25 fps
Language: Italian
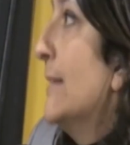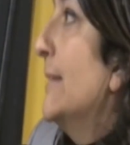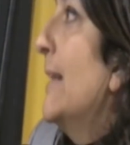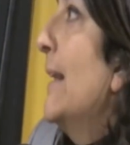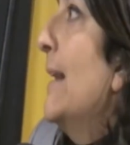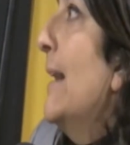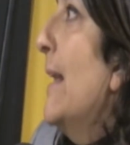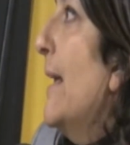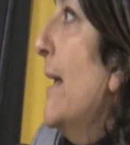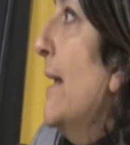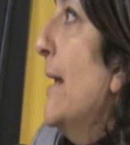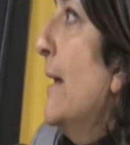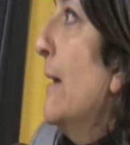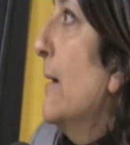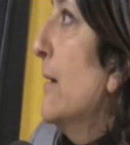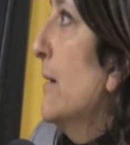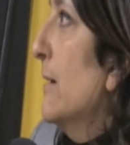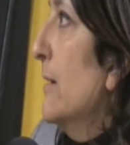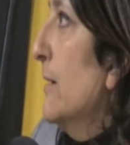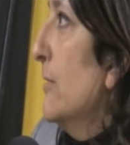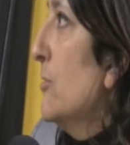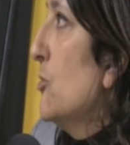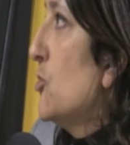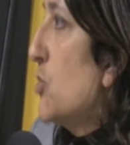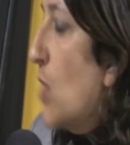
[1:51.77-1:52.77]
delle
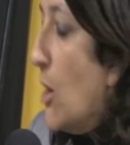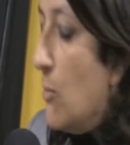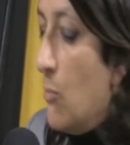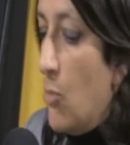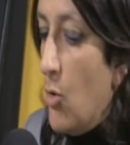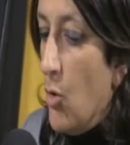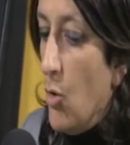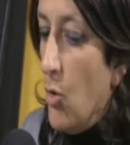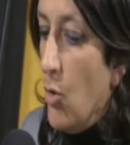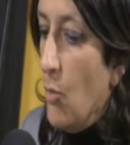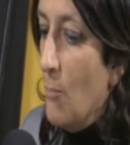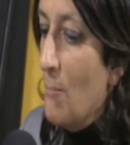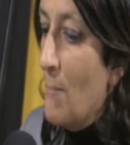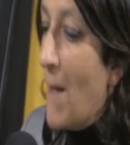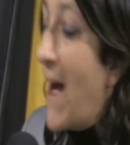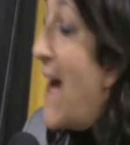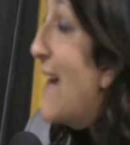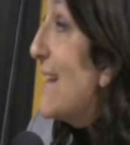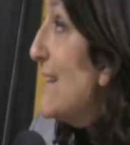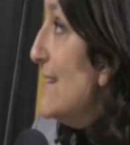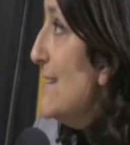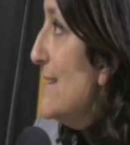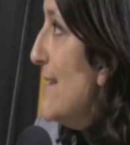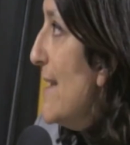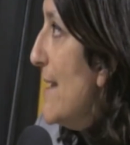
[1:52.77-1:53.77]
eh, diciamo,
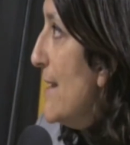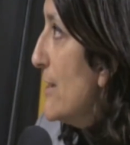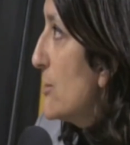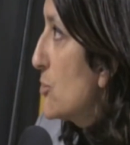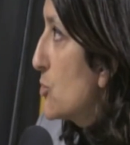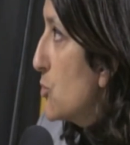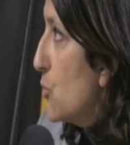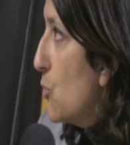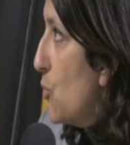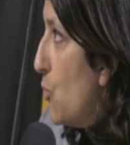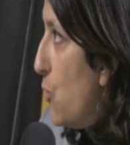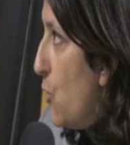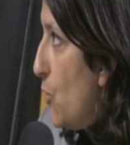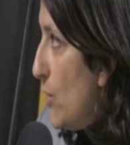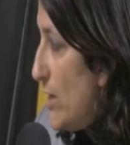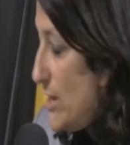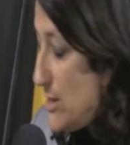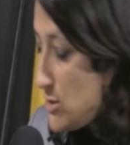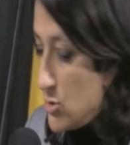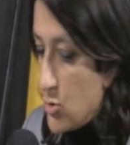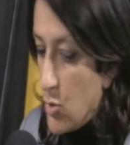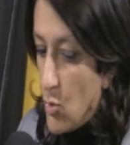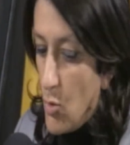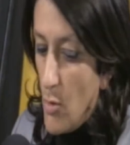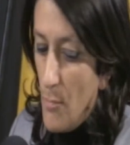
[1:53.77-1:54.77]
maglie su
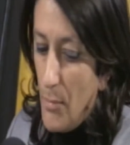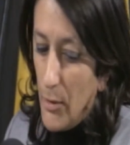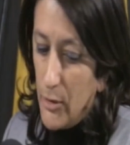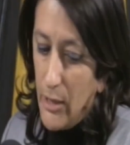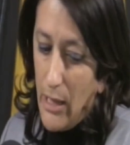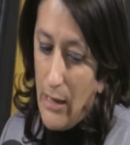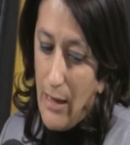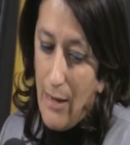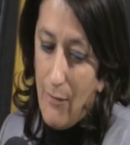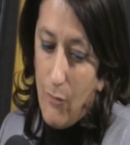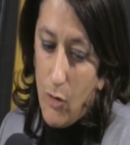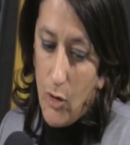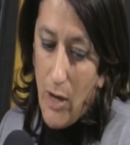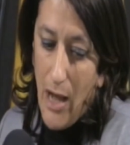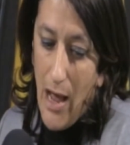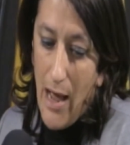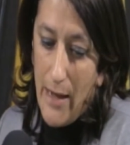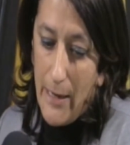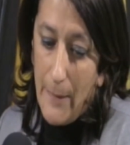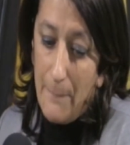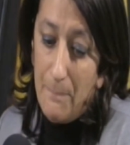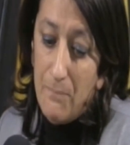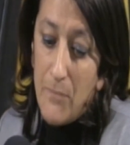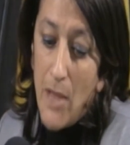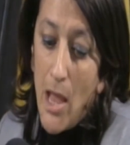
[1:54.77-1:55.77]
cui, su cui, poter
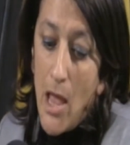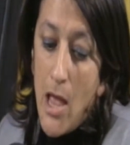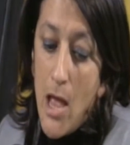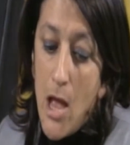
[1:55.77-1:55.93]
lavorare.